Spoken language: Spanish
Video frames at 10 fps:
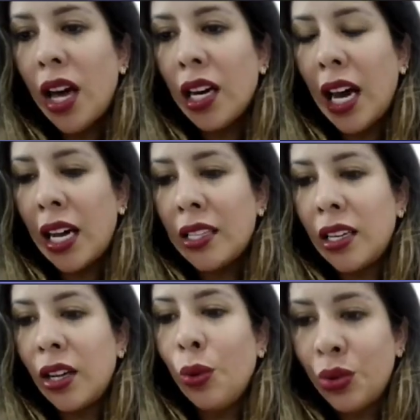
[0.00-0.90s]

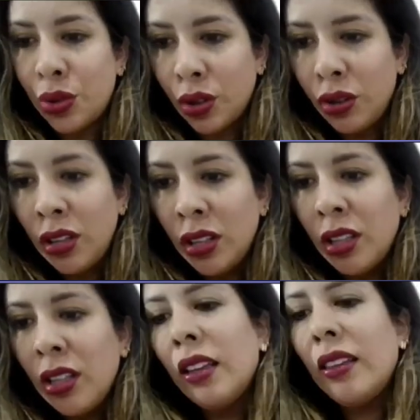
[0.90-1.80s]
hacer uso
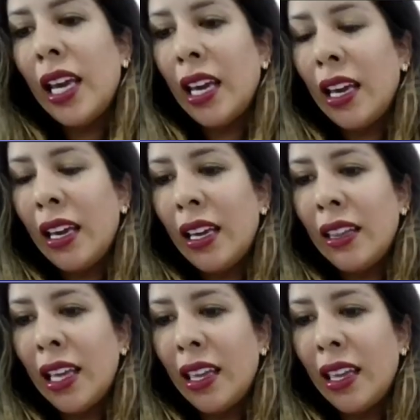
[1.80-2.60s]
de,